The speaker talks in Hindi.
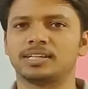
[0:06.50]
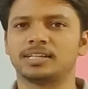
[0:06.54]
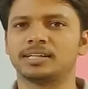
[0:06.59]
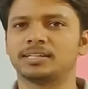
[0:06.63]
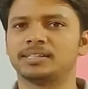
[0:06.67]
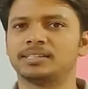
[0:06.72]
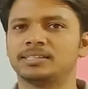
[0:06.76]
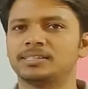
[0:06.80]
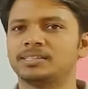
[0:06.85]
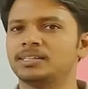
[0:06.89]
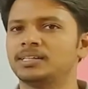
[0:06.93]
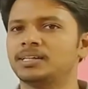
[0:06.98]
हैं
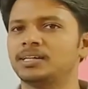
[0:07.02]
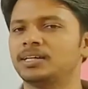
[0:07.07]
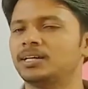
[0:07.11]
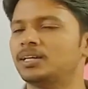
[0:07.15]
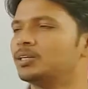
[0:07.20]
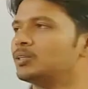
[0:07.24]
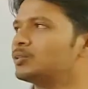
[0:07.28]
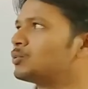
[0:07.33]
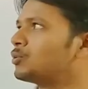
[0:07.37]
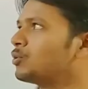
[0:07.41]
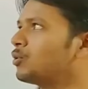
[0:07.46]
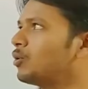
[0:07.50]

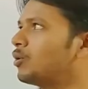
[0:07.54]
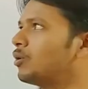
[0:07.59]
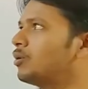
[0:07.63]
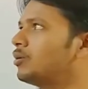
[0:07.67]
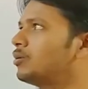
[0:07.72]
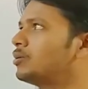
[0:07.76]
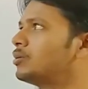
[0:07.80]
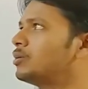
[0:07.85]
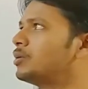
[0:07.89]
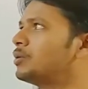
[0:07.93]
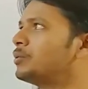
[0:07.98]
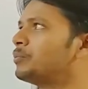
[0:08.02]
तो
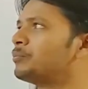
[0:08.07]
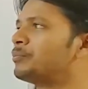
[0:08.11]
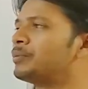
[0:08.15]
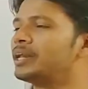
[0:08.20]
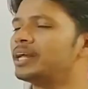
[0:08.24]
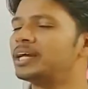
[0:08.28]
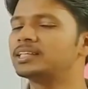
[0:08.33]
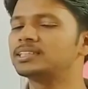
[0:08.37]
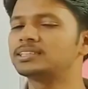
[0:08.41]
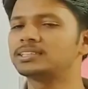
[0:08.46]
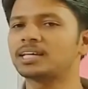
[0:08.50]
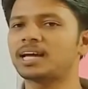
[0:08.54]

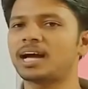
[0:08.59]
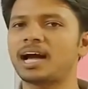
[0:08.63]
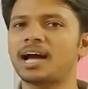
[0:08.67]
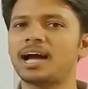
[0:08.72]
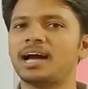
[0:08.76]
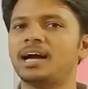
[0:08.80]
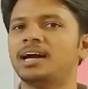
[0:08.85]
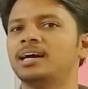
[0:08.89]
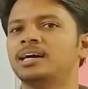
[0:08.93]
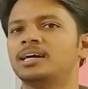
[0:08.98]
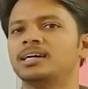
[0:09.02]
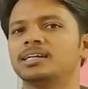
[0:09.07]
ब्रिक्स का
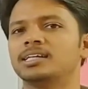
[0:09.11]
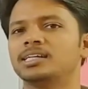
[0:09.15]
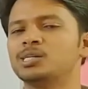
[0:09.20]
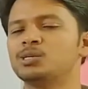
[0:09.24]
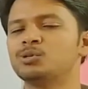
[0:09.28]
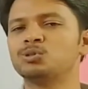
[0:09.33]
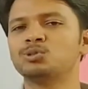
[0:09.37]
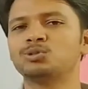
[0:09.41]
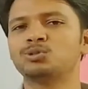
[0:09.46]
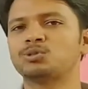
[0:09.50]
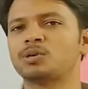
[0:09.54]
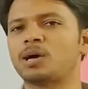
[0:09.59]

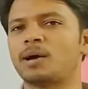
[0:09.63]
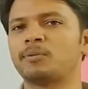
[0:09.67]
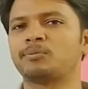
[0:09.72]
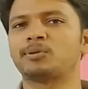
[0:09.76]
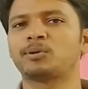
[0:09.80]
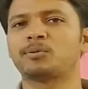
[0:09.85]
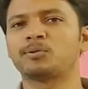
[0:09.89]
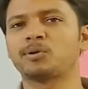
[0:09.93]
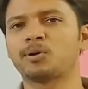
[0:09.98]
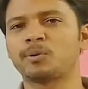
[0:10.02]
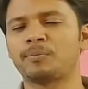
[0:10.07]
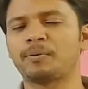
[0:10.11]
यूज तो आप
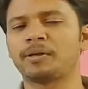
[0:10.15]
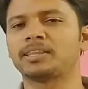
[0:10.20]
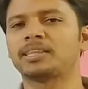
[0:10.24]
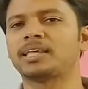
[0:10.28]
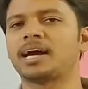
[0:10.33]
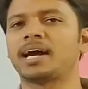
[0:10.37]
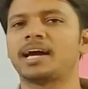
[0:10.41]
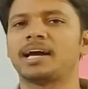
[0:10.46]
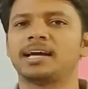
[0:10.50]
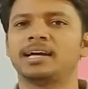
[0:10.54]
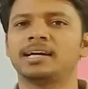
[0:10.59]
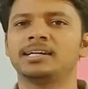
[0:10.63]
सबको
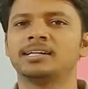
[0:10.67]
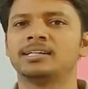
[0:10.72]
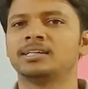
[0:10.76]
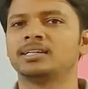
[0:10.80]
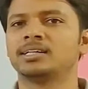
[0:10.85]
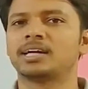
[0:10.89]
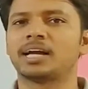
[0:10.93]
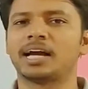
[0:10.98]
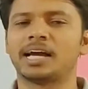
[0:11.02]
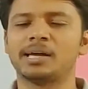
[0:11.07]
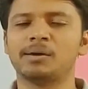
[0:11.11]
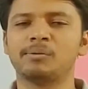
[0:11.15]
पता है
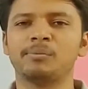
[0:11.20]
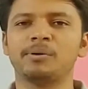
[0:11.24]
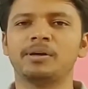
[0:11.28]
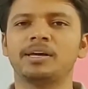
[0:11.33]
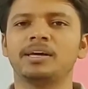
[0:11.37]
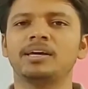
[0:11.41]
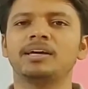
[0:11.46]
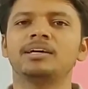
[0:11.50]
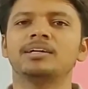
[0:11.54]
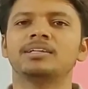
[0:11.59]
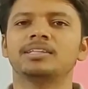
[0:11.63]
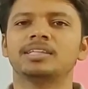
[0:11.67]
कहीं भी
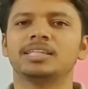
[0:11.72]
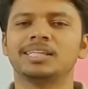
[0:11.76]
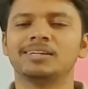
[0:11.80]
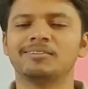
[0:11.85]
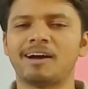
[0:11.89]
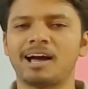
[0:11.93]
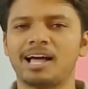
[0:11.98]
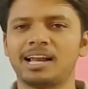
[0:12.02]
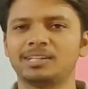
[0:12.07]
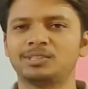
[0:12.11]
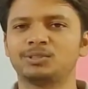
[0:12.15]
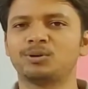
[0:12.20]

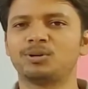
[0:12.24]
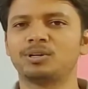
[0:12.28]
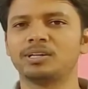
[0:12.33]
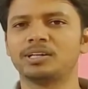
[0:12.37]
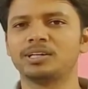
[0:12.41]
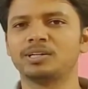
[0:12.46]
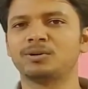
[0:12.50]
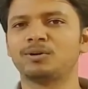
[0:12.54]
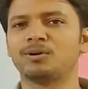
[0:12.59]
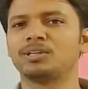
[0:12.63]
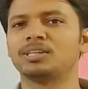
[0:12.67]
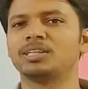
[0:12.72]
दीवार
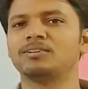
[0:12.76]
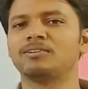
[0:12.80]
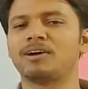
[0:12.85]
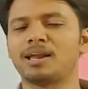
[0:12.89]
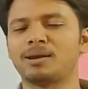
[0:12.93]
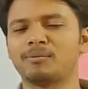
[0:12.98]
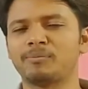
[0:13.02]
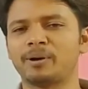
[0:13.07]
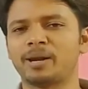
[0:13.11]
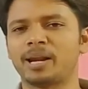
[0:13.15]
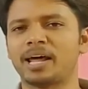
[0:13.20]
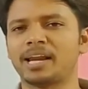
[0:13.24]
जोड़नी हो
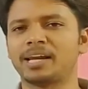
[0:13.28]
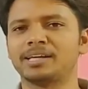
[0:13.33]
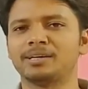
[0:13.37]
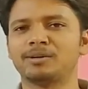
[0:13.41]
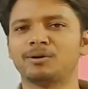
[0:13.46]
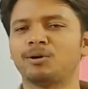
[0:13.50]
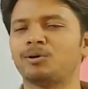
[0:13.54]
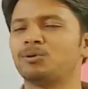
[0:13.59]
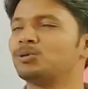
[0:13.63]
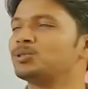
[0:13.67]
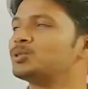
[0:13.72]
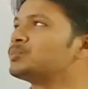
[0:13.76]
दीवार बनानी
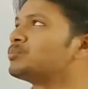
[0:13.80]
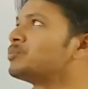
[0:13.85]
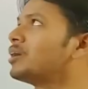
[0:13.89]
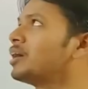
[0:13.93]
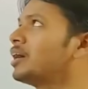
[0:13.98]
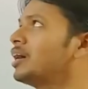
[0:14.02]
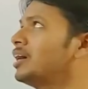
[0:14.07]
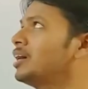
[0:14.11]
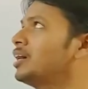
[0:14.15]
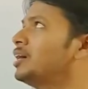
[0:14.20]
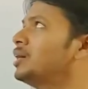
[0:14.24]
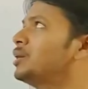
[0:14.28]
हो
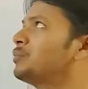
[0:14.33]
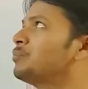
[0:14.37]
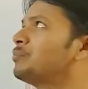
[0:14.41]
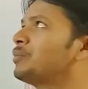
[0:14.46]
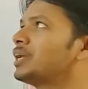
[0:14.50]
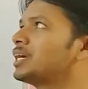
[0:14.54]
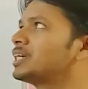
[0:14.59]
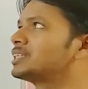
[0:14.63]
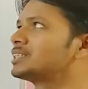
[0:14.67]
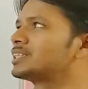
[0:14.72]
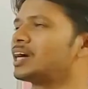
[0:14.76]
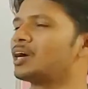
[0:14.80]
उसमें
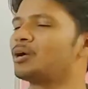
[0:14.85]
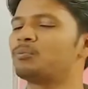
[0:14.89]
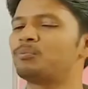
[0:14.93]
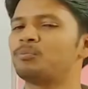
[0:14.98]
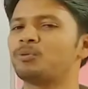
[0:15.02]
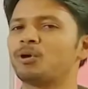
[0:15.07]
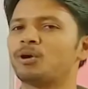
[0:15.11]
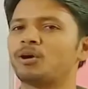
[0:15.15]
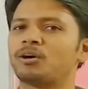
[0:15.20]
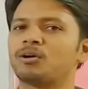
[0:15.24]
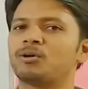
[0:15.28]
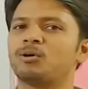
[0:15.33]
ब्रिक्स का
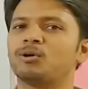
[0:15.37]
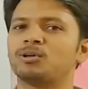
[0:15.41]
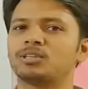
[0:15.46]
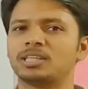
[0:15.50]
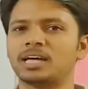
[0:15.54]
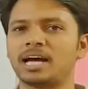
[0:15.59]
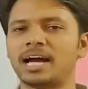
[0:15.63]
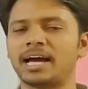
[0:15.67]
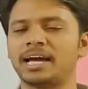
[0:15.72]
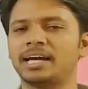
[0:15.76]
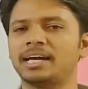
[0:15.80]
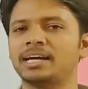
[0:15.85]
उपयोग
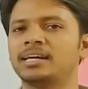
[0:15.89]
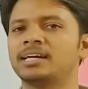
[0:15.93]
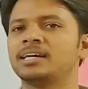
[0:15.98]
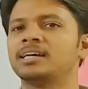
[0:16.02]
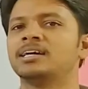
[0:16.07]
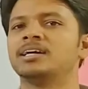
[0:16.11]
होता है